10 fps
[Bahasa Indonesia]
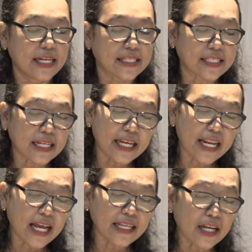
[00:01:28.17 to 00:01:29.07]

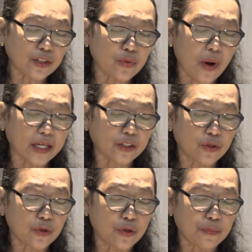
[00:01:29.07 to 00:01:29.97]
Sekiranya
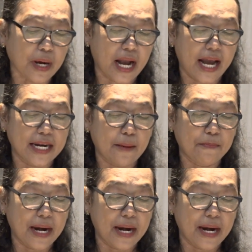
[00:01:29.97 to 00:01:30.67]
tuanku menghadap